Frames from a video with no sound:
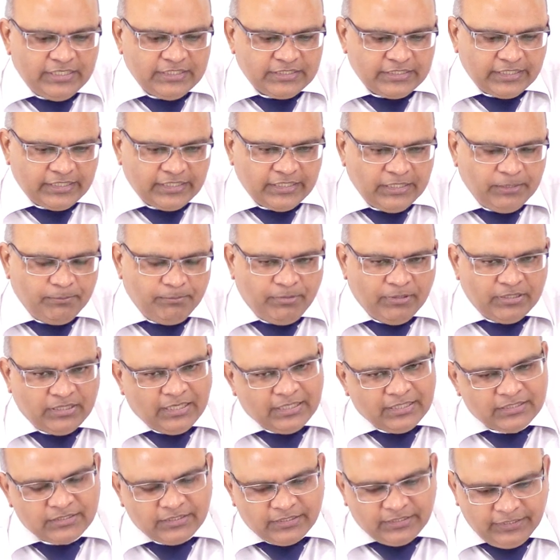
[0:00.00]
कह सके
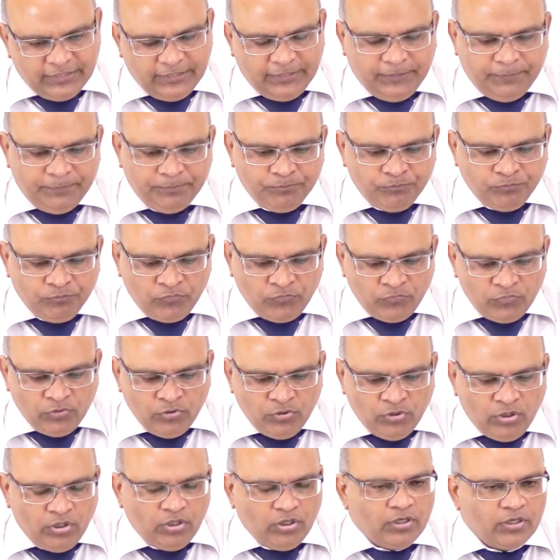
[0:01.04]
बता सके
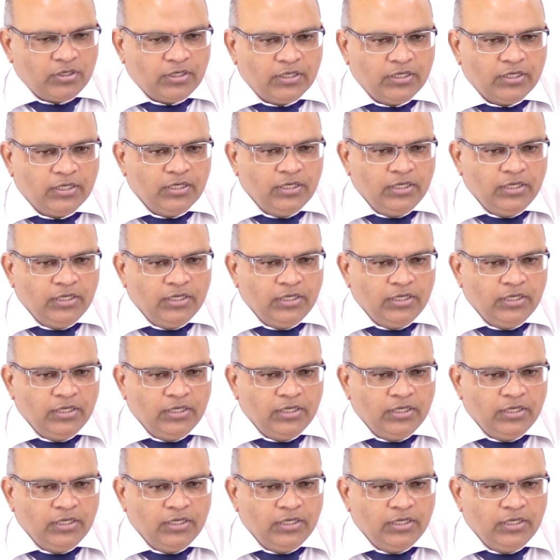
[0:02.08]
और